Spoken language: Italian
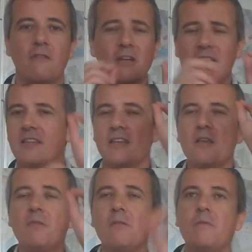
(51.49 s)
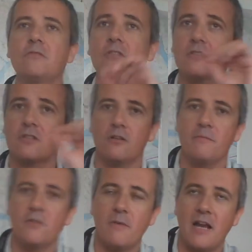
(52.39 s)
Guardate, i primi minuti non sono
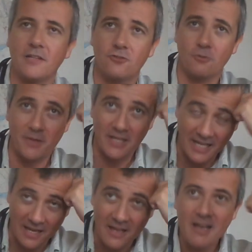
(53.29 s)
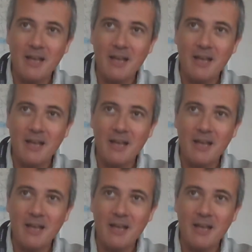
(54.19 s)
nemmeno malaccio, perché?